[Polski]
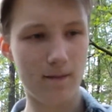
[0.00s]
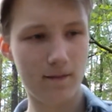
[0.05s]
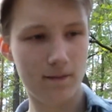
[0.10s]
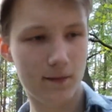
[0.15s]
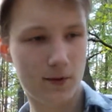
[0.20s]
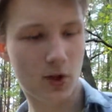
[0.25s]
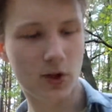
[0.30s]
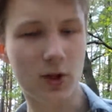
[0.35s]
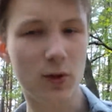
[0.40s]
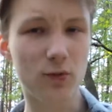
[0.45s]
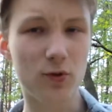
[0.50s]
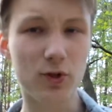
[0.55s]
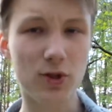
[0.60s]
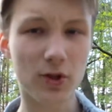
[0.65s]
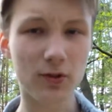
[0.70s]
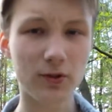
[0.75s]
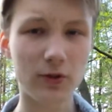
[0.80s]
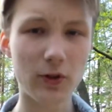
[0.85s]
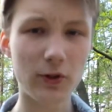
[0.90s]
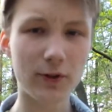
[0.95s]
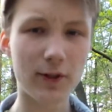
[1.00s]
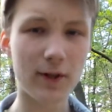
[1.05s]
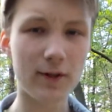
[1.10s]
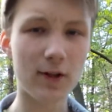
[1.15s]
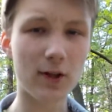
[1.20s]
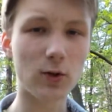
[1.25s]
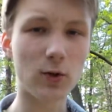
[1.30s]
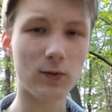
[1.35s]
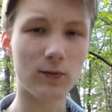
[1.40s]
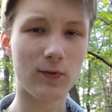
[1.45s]
został wrzucony do
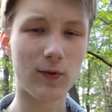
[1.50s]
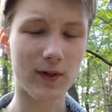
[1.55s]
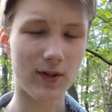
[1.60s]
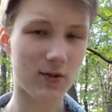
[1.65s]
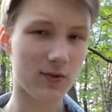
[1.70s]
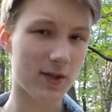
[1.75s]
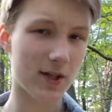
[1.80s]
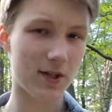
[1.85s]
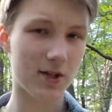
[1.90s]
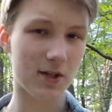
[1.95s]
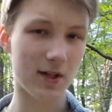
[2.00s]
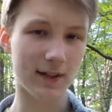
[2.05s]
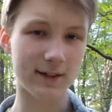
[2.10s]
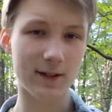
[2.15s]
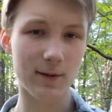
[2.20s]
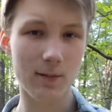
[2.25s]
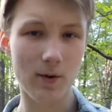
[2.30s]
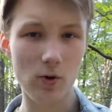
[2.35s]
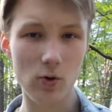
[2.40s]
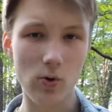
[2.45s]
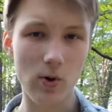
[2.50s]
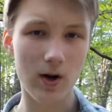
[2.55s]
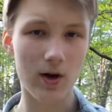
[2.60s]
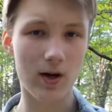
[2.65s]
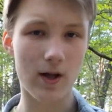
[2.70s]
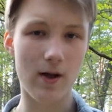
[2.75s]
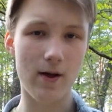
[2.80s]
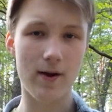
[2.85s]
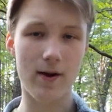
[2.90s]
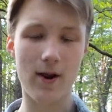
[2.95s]
internetu w 2013 roku,
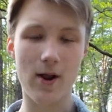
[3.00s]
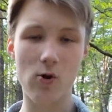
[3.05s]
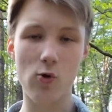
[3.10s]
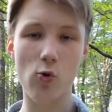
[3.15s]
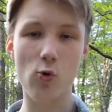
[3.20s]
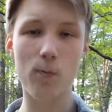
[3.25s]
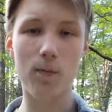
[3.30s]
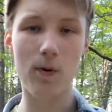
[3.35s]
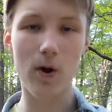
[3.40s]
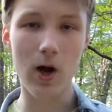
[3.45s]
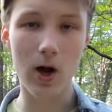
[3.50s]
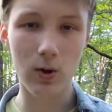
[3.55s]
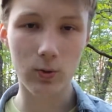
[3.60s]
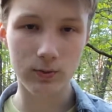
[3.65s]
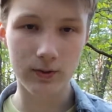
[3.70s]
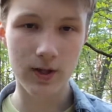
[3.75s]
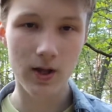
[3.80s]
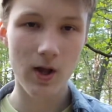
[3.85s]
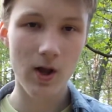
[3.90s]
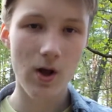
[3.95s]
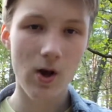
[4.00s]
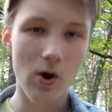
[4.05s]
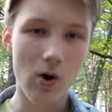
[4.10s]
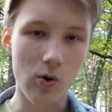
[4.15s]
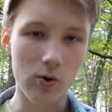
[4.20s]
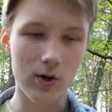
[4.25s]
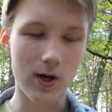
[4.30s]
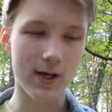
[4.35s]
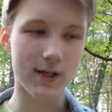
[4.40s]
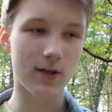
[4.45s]
ale reupload
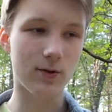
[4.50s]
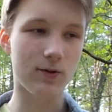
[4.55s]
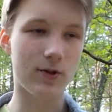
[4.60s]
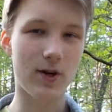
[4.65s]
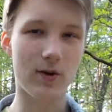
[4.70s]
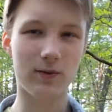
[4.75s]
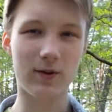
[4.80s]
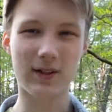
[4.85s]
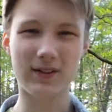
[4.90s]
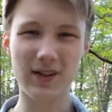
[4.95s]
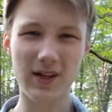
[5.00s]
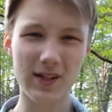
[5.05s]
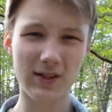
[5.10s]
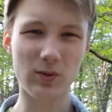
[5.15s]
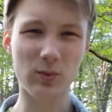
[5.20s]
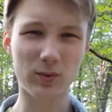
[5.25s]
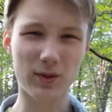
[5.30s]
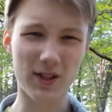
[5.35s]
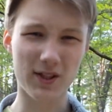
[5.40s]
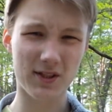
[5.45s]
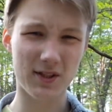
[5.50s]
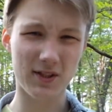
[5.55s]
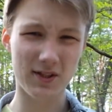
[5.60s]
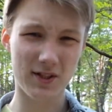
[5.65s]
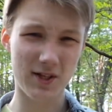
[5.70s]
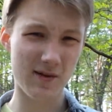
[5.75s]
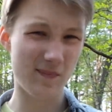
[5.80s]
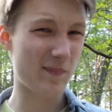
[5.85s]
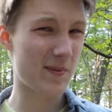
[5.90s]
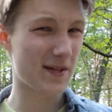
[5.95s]
okazał się na tyle skuteczny,
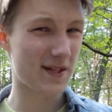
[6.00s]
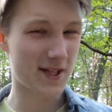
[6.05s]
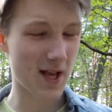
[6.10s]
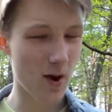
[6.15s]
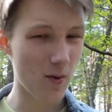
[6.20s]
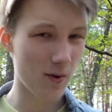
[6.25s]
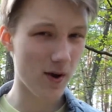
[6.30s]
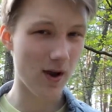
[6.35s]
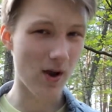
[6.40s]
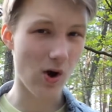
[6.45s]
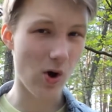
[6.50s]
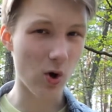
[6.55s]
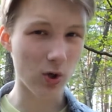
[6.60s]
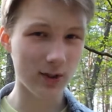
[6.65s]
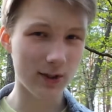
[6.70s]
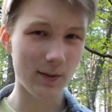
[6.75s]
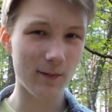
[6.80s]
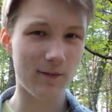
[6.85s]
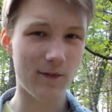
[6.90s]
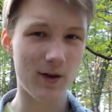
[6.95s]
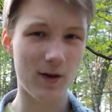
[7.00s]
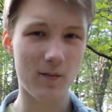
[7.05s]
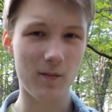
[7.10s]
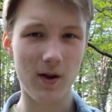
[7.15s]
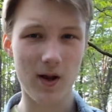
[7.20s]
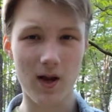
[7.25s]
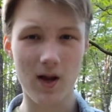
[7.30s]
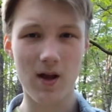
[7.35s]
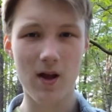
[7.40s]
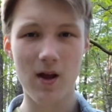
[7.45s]
że pisały o tym
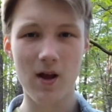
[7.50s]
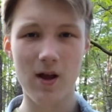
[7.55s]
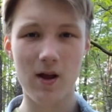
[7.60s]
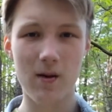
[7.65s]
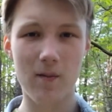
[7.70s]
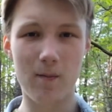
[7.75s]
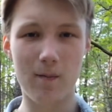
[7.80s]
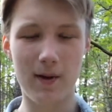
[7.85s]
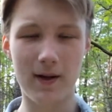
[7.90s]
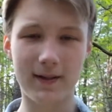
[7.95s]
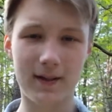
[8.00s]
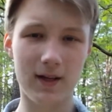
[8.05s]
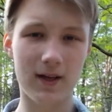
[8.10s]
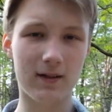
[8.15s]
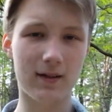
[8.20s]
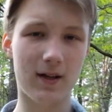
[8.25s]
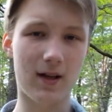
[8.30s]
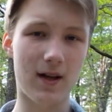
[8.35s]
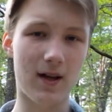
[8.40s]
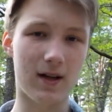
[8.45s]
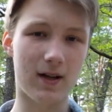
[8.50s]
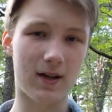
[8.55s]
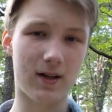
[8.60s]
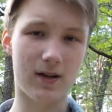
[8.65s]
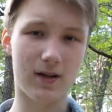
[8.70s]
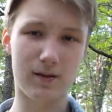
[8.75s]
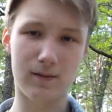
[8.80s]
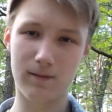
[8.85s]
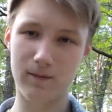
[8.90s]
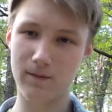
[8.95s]
filmie media
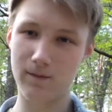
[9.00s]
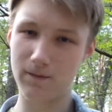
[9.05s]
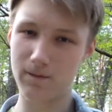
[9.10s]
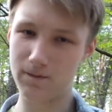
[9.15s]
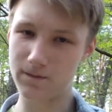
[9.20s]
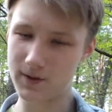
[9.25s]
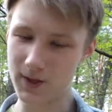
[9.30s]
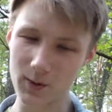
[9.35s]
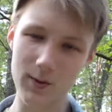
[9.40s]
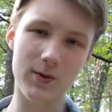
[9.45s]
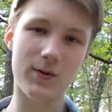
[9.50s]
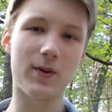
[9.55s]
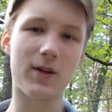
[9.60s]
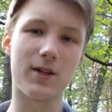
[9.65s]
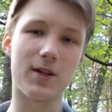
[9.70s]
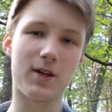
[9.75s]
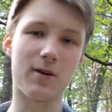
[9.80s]
na całym świecie